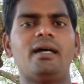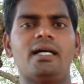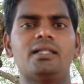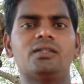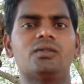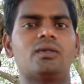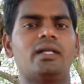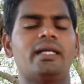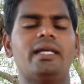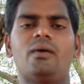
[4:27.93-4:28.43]

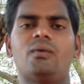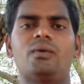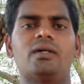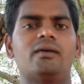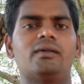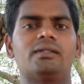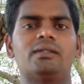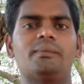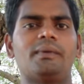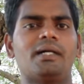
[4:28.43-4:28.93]
அதுக்குள்ளேயும்
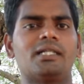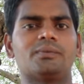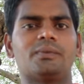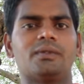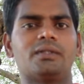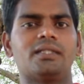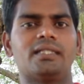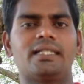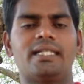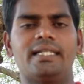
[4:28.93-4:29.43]
அவங்க வந்து
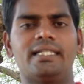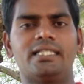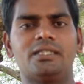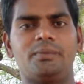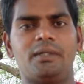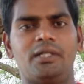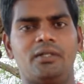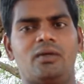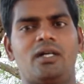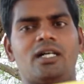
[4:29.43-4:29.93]
பாஸ்போர்ட்
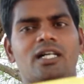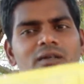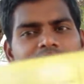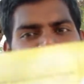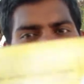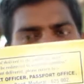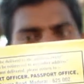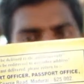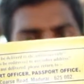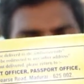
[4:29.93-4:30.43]
ரிலீஸ் பண்ணிடுவாங்க
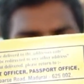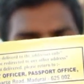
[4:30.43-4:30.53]
போஸ்ட்